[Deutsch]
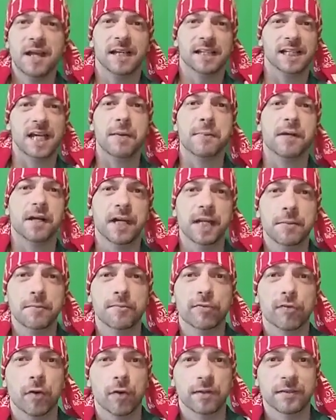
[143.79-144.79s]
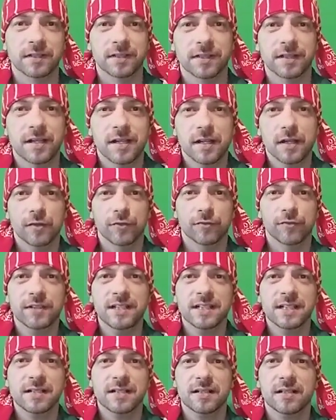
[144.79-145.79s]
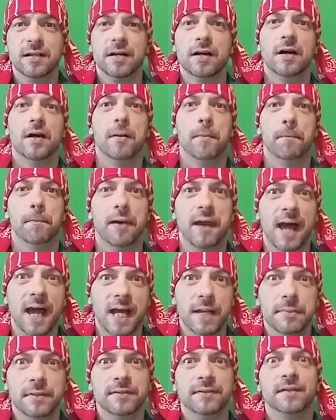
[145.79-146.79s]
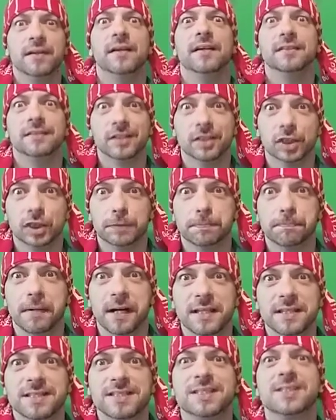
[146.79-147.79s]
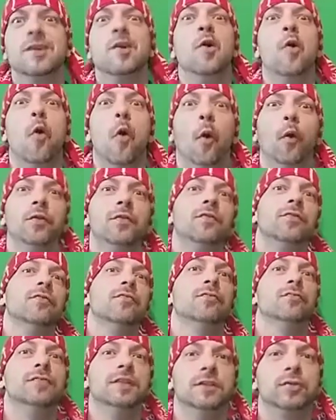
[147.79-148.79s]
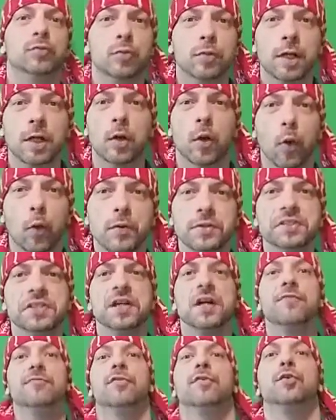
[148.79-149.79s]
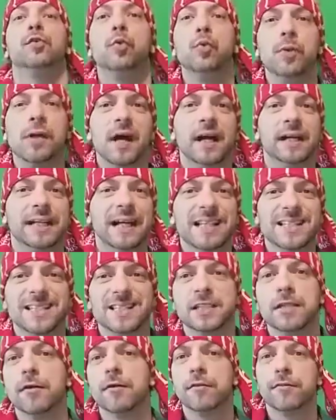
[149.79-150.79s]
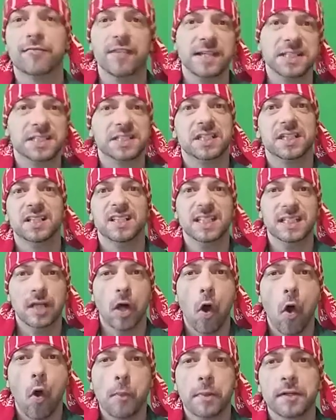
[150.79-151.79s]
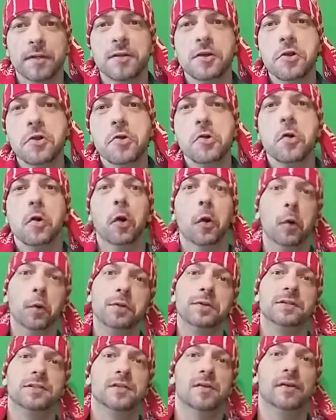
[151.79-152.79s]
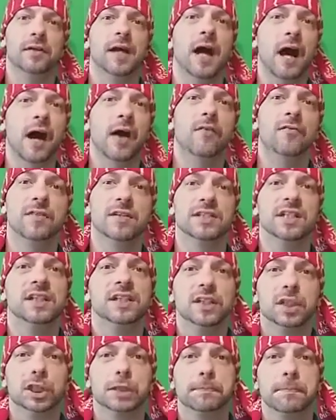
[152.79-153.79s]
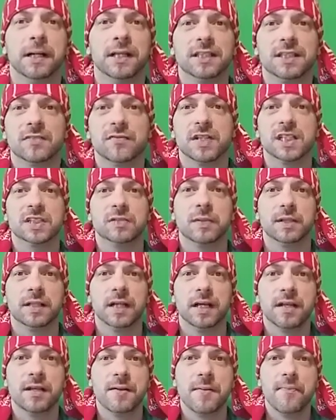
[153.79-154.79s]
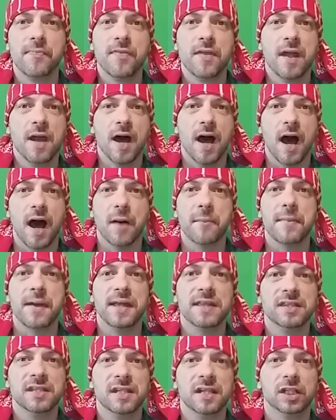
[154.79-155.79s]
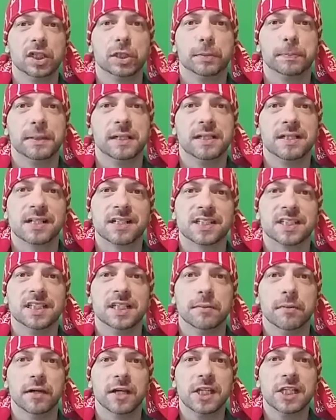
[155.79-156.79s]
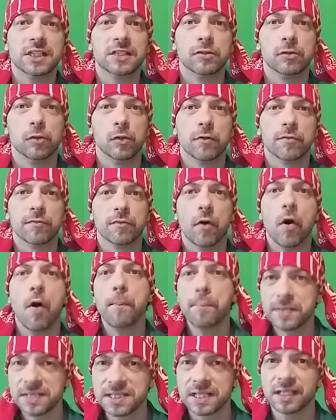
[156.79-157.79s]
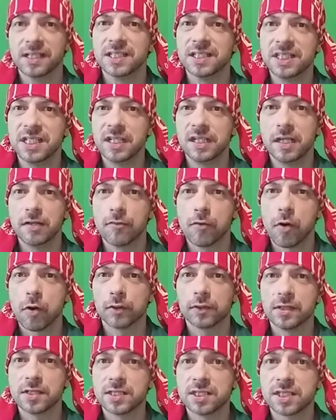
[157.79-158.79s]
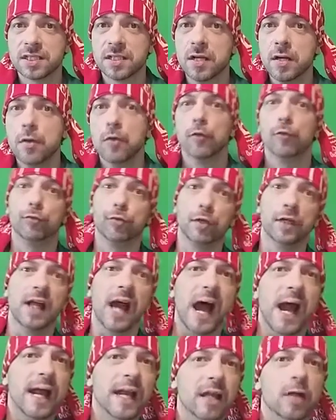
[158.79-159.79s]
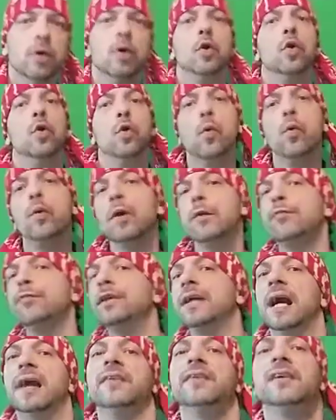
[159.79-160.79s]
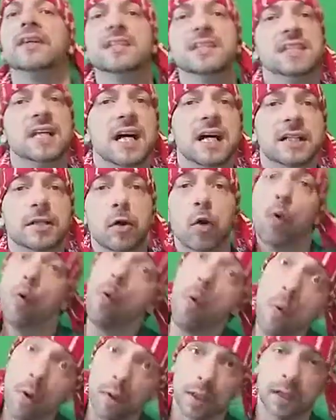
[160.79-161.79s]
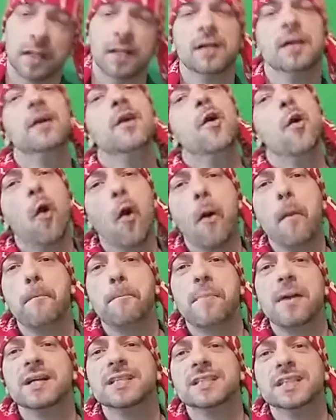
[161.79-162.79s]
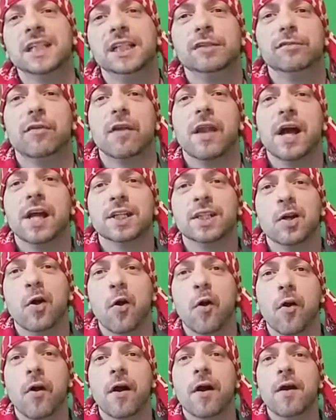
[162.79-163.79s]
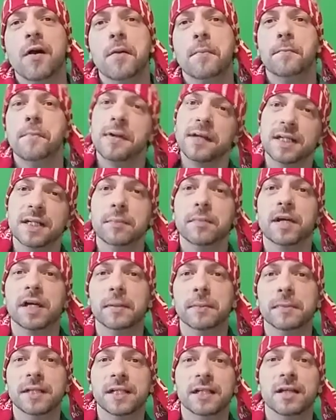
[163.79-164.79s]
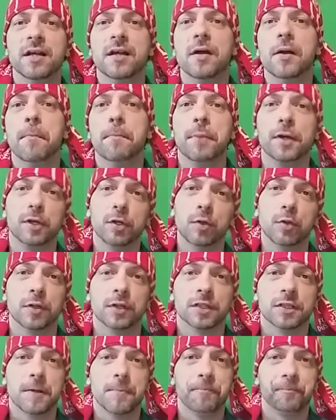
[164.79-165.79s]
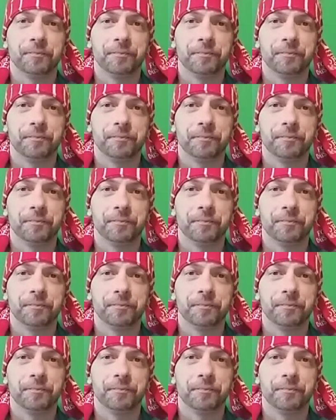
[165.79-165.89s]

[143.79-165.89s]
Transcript: Ja, meine lieben Freunde, wir bleiben gespannt und wir drücken unserer Fortuna ganz fest die Daumen und ja, wir sind gespannt, was wir dann am Ende des Spieltags hier berichten dürfen, ob es dann ein Sieg geworden ist für die eine oder für die andere Seite oder ob man sich vielleicht auch mit einem Remis begnügt.